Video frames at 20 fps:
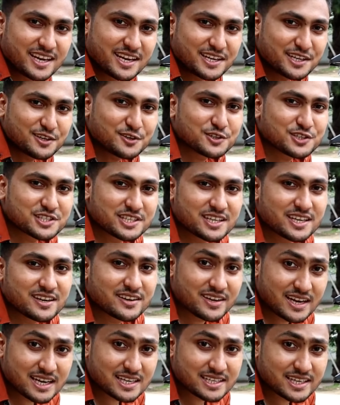এটি হচ্ছে
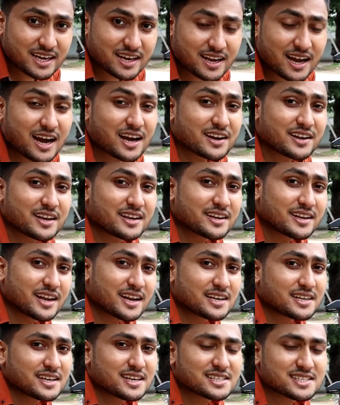রেয়ার টায়ার আর এই
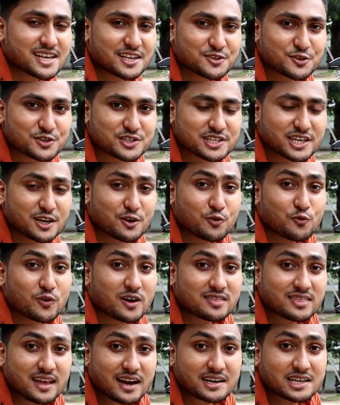রেয়ার টায়ার সাইজ হচ্ছে
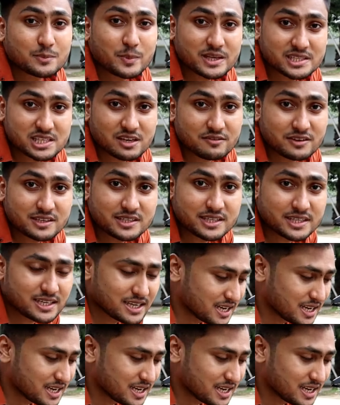ওয়ান থার্টি বাই সেভেন্টি